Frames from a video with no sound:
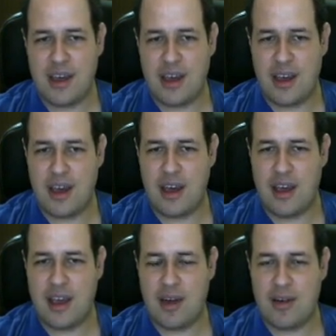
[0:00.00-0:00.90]
eh,
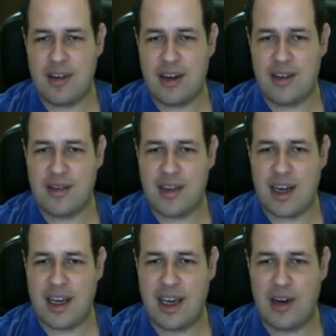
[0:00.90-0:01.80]
y quiero hacerles
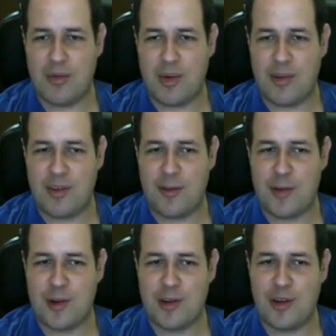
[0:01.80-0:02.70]
notar que el
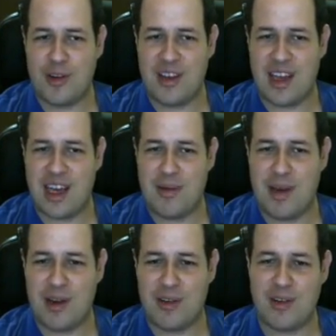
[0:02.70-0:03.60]
homeomorfismo no solo intercambia
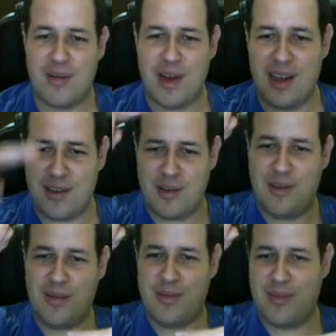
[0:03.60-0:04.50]
los dos niveles, ¿no?